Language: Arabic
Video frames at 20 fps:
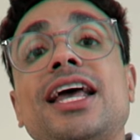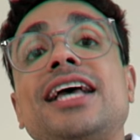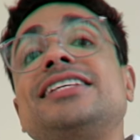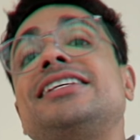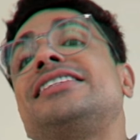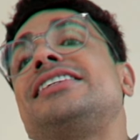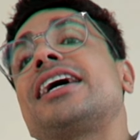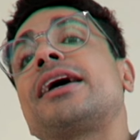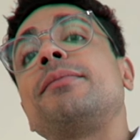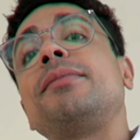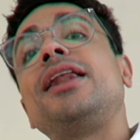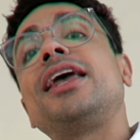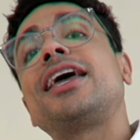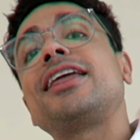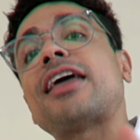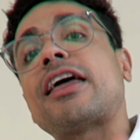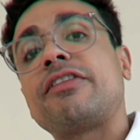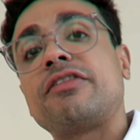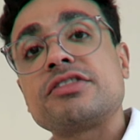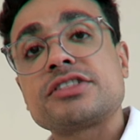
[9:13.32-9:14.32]
انزل ساكن من
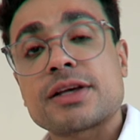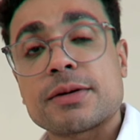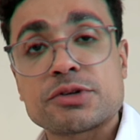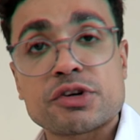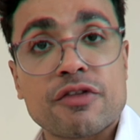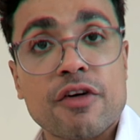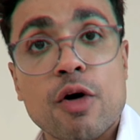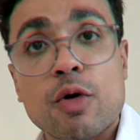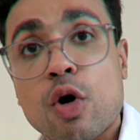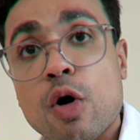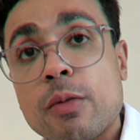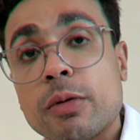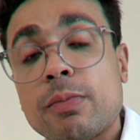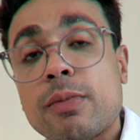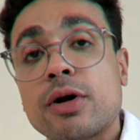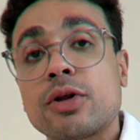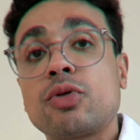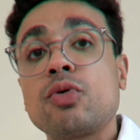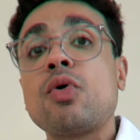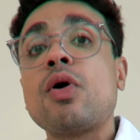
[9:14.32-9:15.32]
اللينك تحت الديسكربشن في اول كومنت
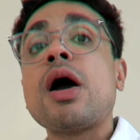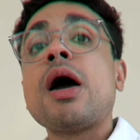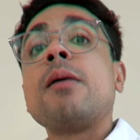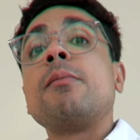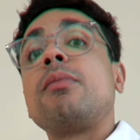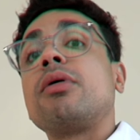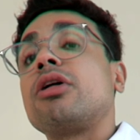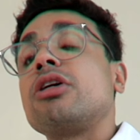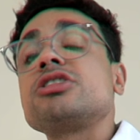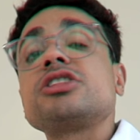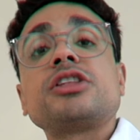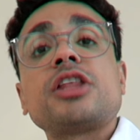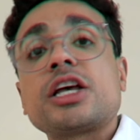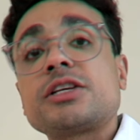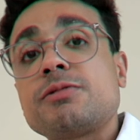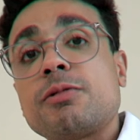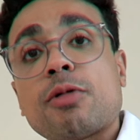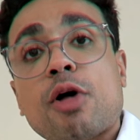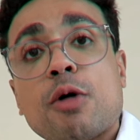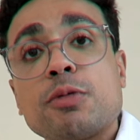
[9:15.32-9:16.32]
برده منصه
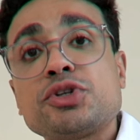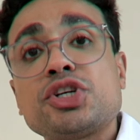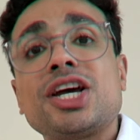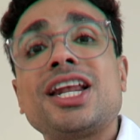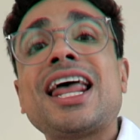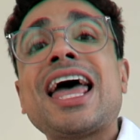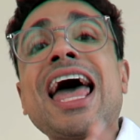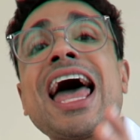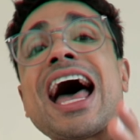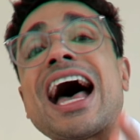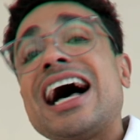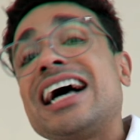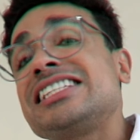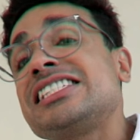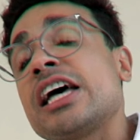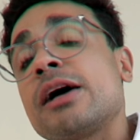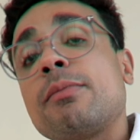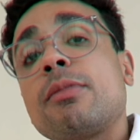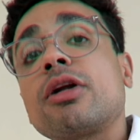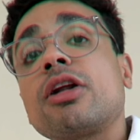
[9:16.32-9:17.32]
اكسبت اوبشن
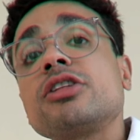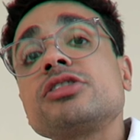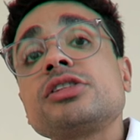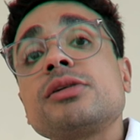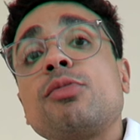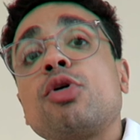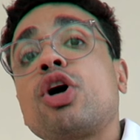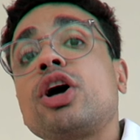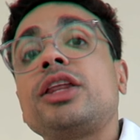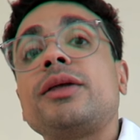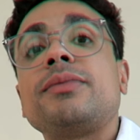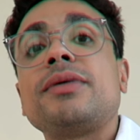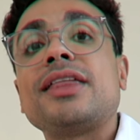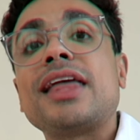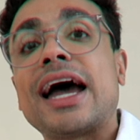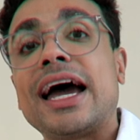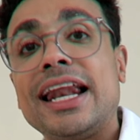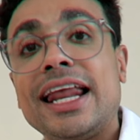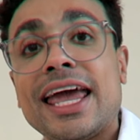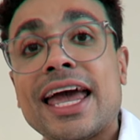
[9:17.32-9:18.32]
اسهل منصه ممكن
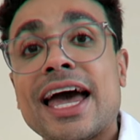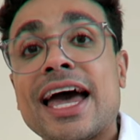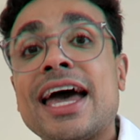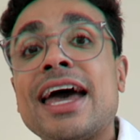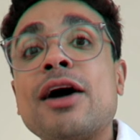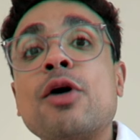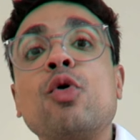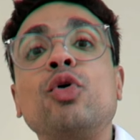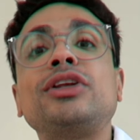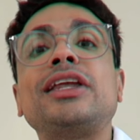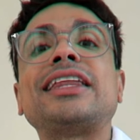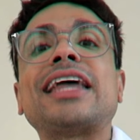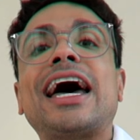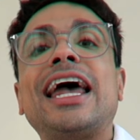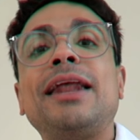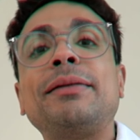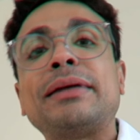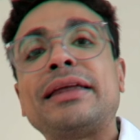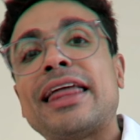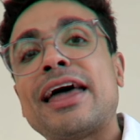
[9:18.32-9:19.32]
تبتدي عليها
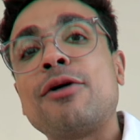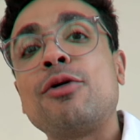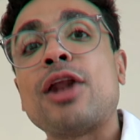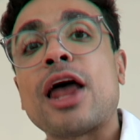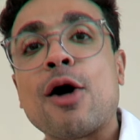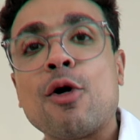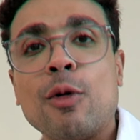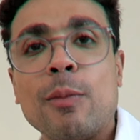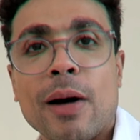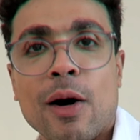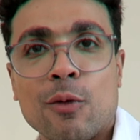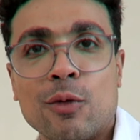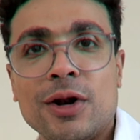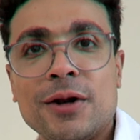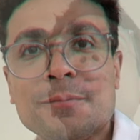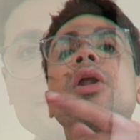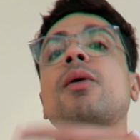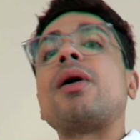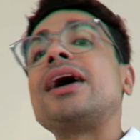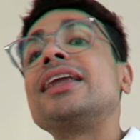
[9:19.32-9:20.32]
وتتعلم تداول اول باول
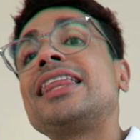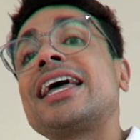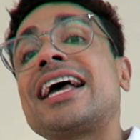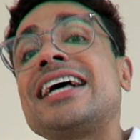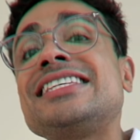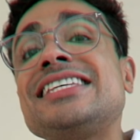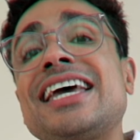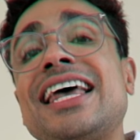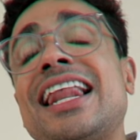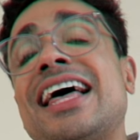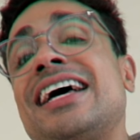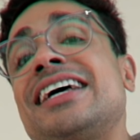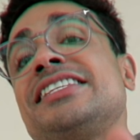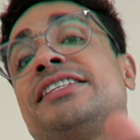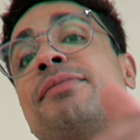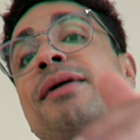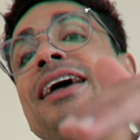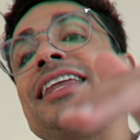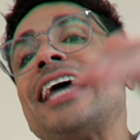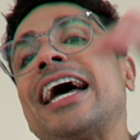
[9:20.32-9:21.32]
ولو عندك اسئله
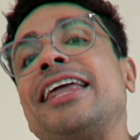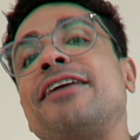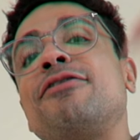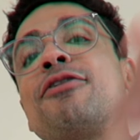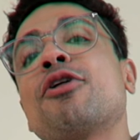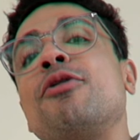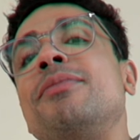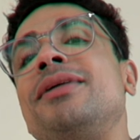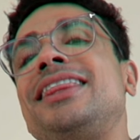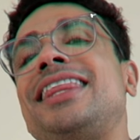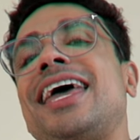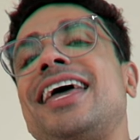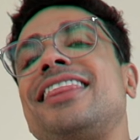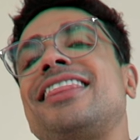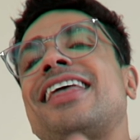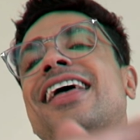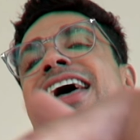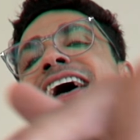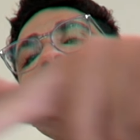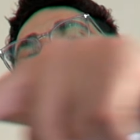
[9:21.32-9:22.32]
سيبها تحت في الكومنتات
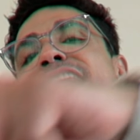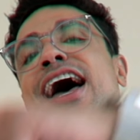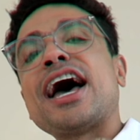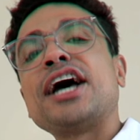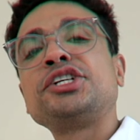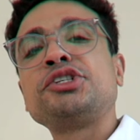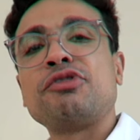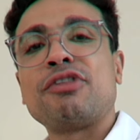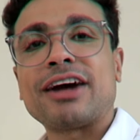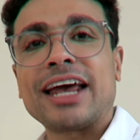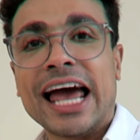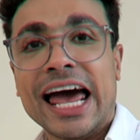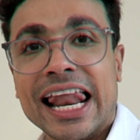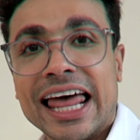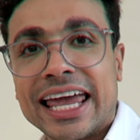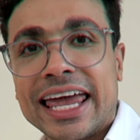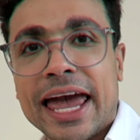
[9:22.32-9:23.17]
اشوفك الحلقه